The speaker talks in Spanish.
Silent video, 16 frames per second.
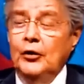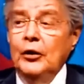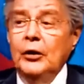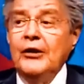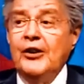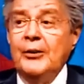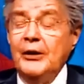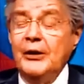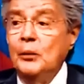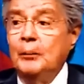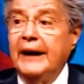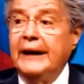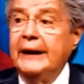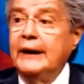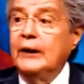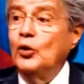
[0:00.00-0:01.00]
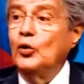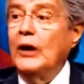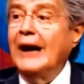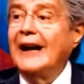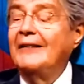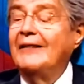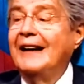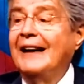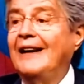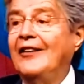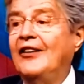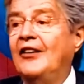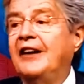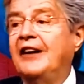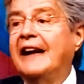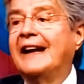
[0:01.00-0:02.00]
Yo recibí un país con una grave
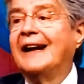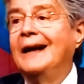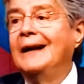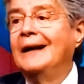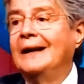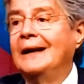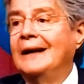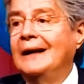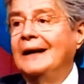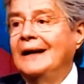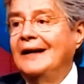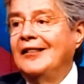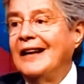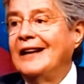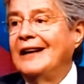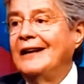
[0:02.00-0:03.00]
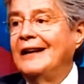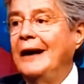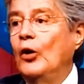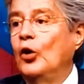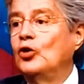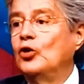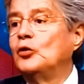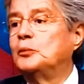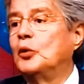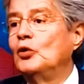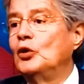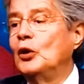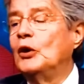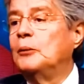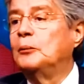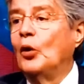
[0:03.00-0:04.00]
crisis fiscal, cerca de 8
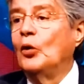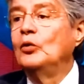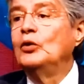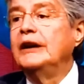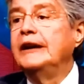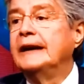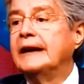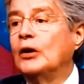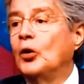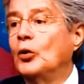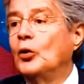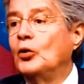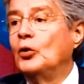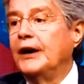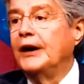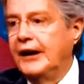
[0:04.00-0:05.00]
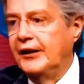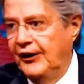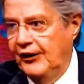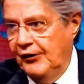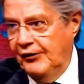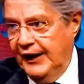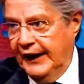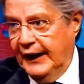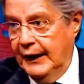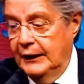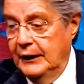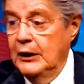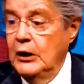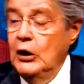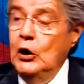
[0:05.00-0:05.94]
puntos del Producto Interno Bruto en déficit fiscal.